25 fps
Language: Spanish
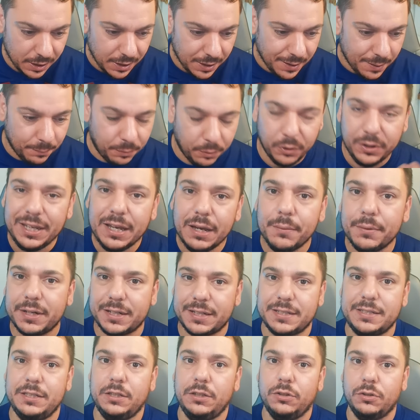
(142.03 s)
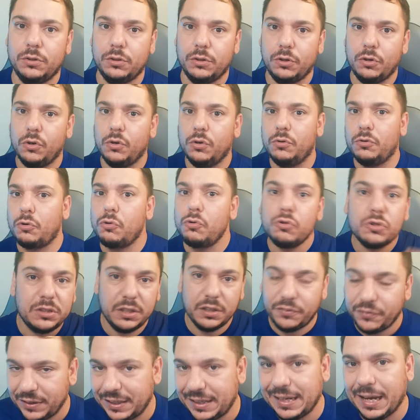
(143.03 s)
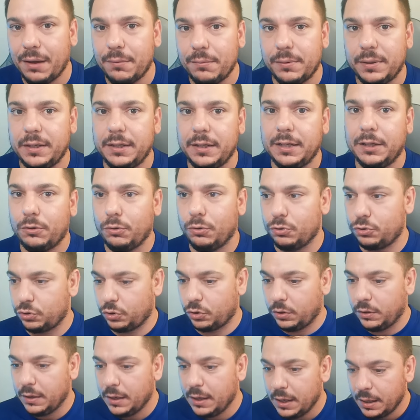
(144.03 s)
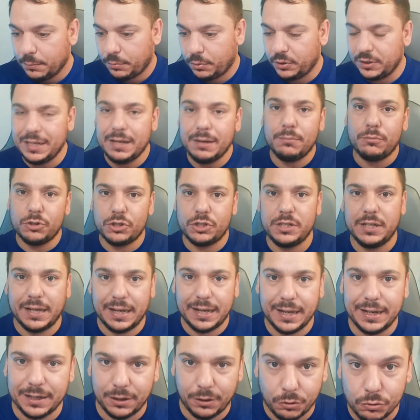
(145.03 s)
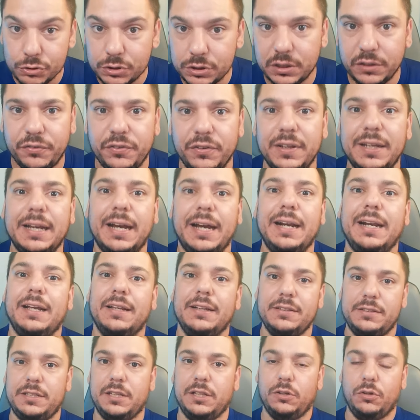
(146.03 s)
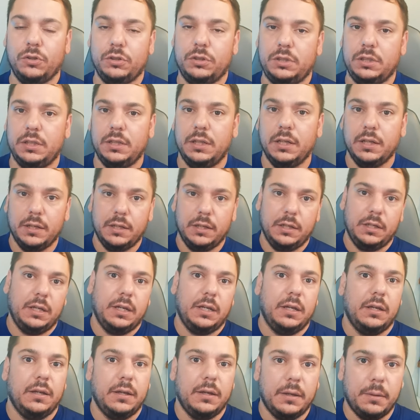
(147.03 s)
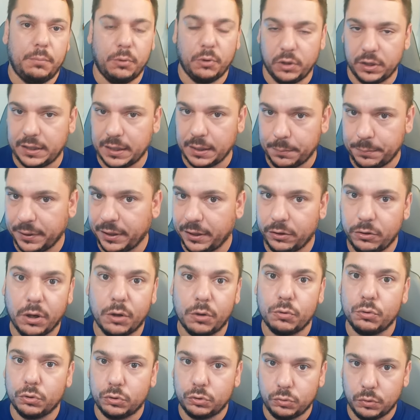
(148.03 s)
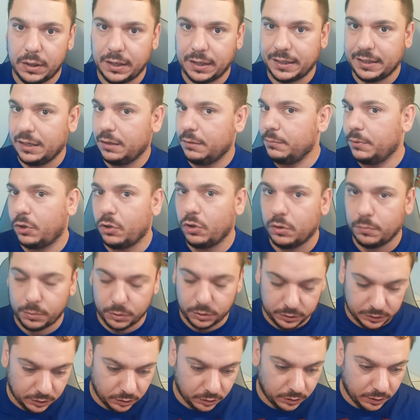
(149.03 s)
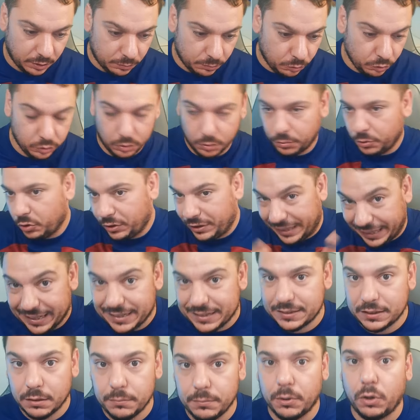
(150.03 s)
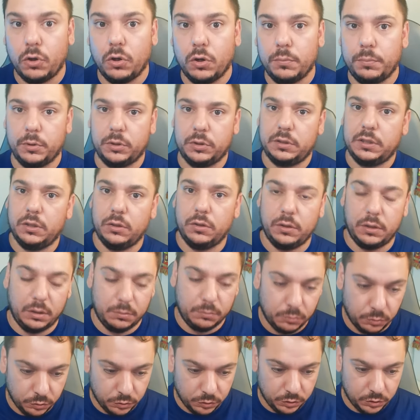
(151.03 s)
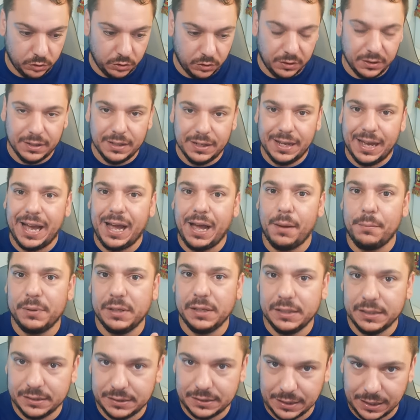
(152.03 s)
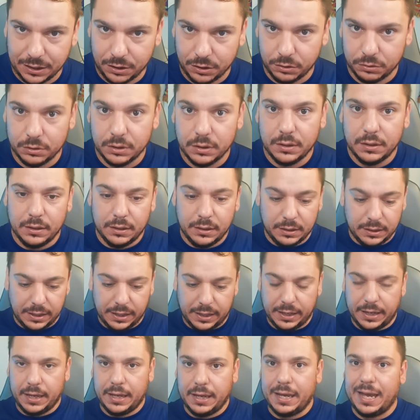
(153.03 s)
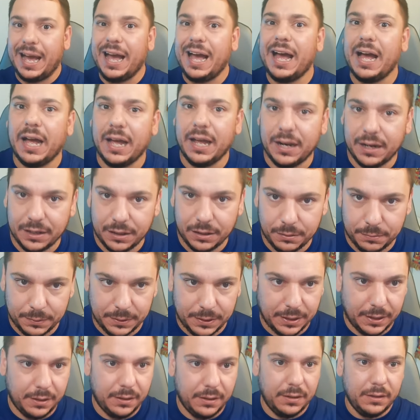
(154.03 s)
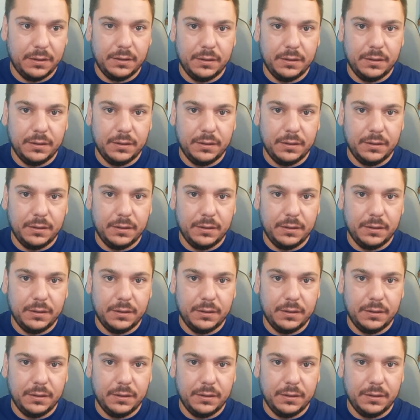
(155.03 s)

podía haber sido justificable incluso podíamos llegar a justificar a Ancelotti porque perdió a Courtois, que era el mejor portero del mundo, bueno, que es el mejor portero del mundo, a Militao, eh, a Álava,